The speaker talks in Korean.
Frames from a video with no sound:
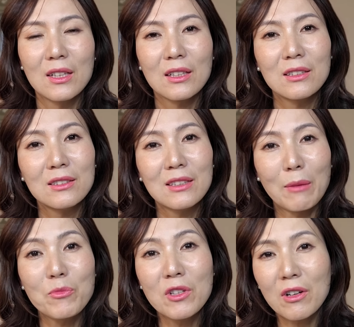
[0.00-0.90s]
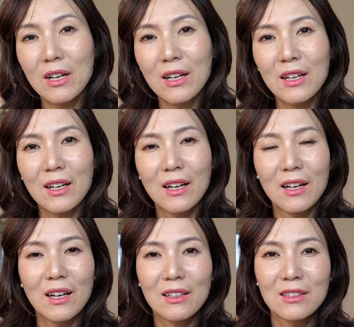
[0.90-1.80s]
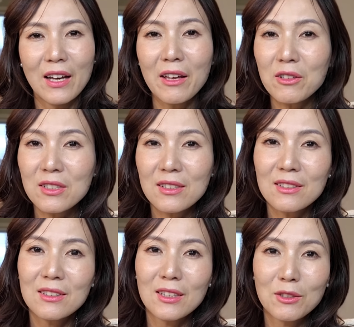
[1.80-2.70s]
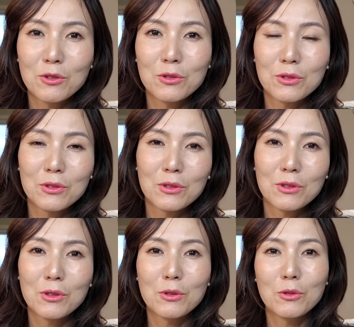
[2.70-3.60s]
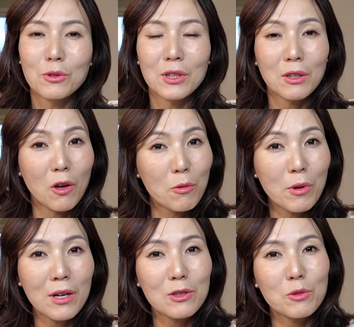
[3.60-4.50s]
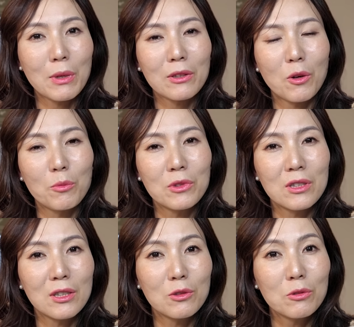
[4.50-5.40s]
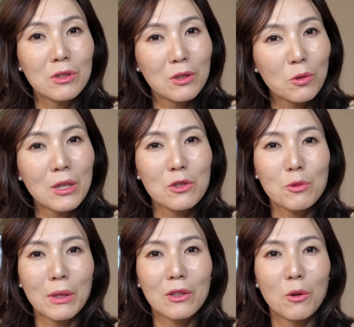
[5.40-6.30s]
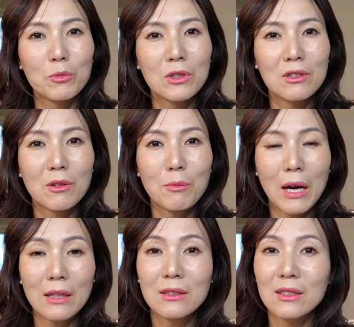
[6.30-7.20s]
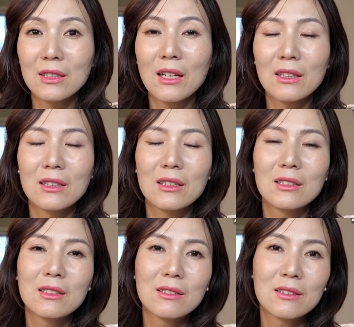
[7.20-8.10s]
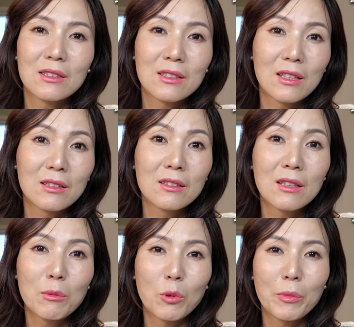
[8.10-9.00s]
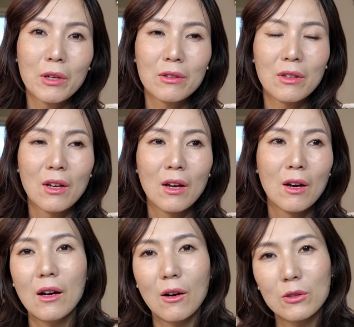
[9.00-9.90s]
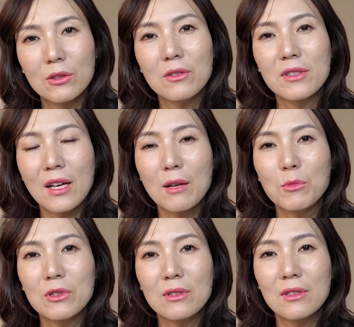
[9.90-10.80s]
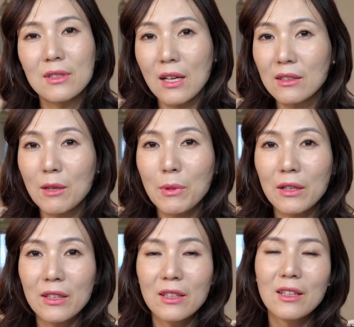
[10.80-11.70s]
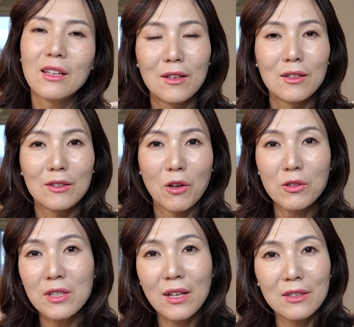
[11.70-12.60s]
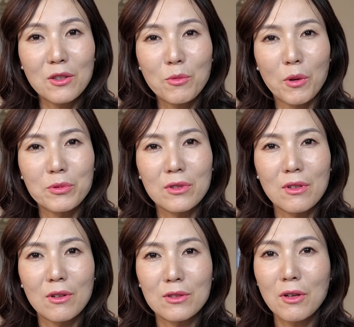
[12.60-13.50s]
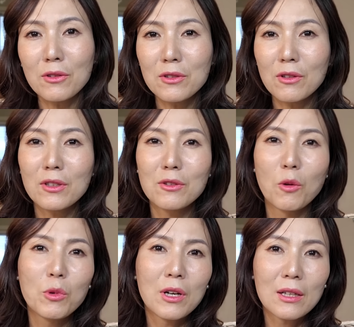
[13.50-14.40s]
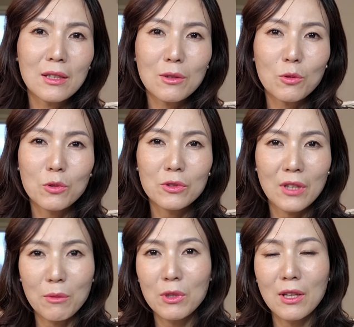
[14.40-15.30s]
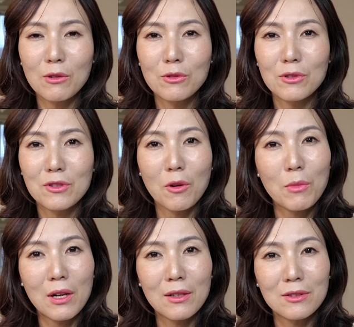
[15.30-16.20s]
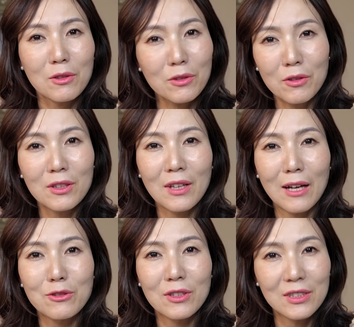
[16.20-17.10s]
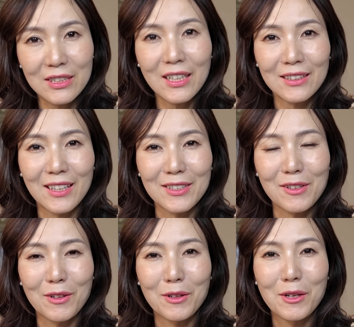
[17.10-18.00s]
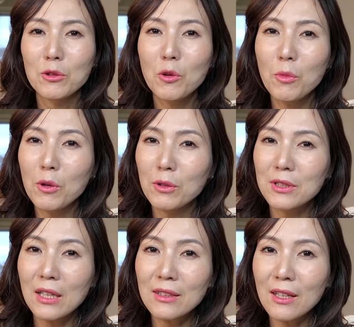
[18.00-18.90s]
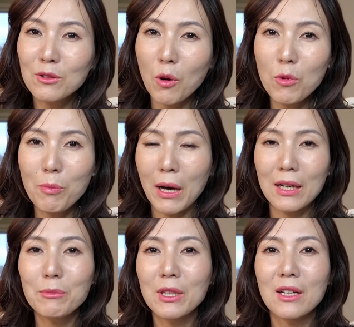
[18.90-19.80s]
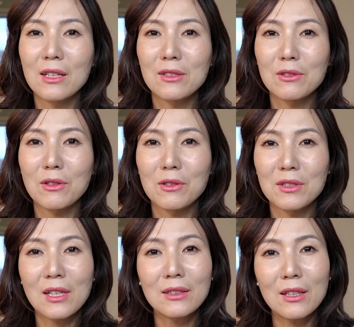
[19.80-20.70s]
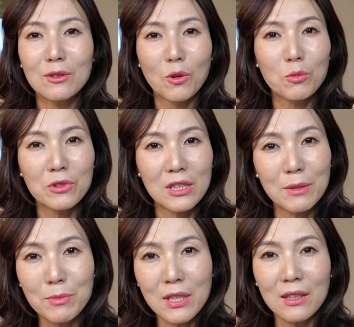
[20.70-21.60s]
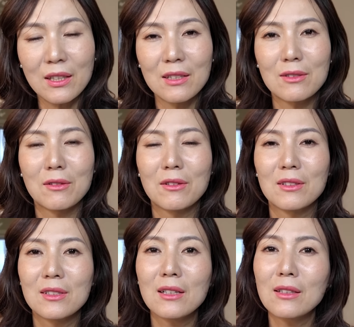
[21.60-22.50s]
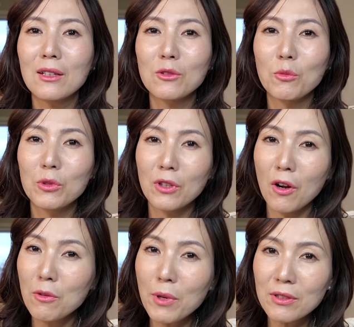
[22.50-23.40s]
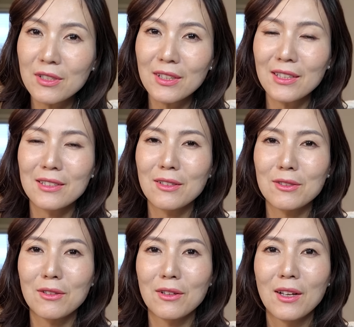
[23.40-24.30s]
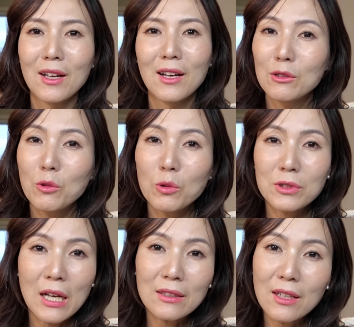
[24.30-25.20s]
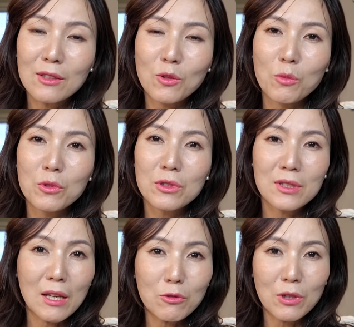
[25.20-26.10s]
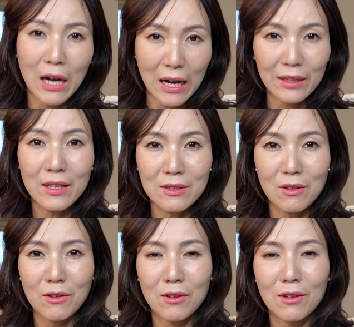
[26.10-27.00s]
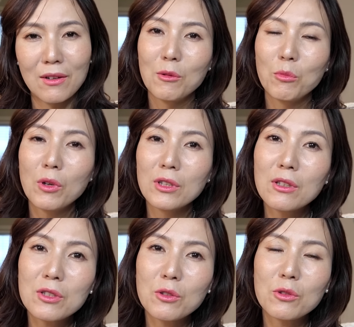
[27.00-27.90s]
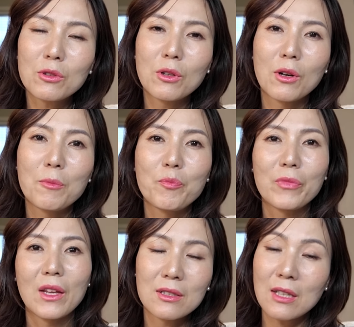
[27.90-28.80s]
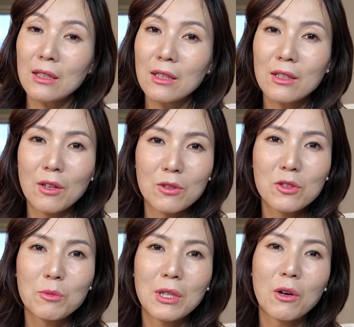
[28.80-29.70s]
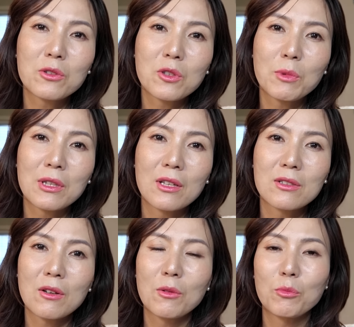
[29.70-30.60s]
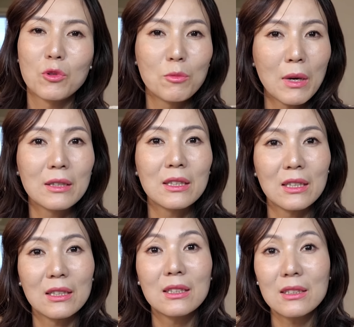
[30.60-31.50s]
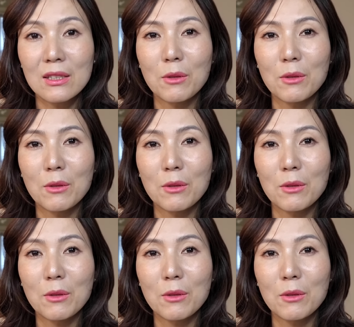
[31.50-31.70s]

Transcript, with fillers: 그 남녀가 그 헤어지는 이유 그리고 결별할 수밖에 없는 이유 이혼할 수밖에 없는 그런 많은 이야기들을 이렇게 듣다 보면 어떤 사람은 상대방이 경제관념이 없어서 성격이 너무 까다롭고 예민하고 정말 성격이 아주 그지 같아서 또 뭐 상대가 너무 바람기가 있어서 상대가 너무 집착해서 상대가 너무 결벽증이 있어서 또 상대가 너무 세고 강해서 뭐 이런 식으로 상대의 결점이나 허점에 대해서 불만이 끝이